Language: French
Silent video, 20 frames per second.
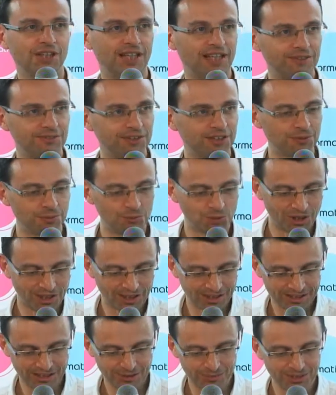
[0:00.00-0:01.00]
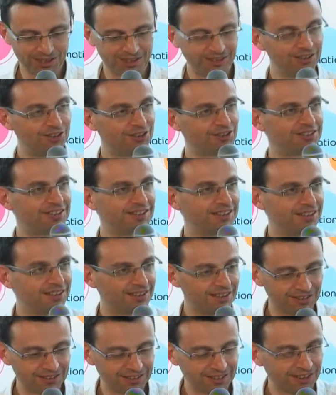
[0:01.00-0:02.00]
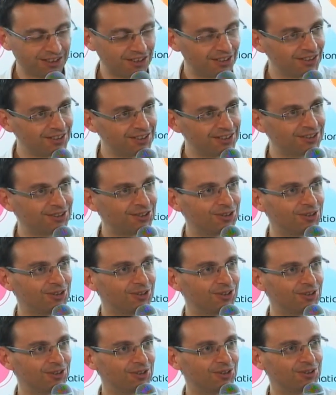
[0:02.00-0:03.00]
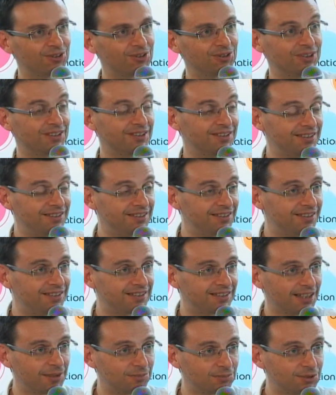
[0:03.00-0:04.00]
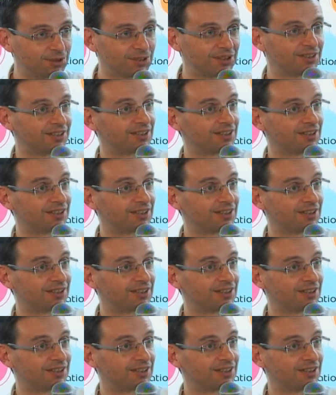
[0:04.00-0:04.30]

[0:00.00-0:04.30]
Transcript: Avec moi, Émilie Dantzikian de Easy System,